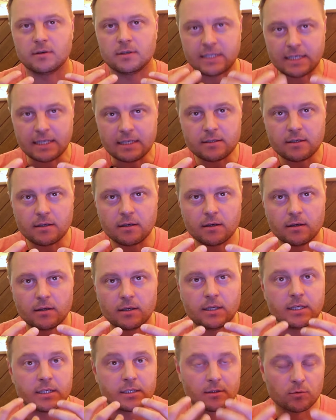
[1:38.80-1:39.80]
зритель
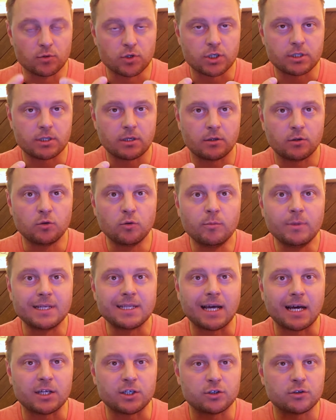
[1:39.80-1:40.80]
или слушатель думает
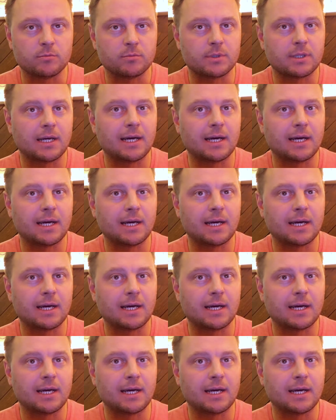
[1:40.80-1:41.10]
о чем-то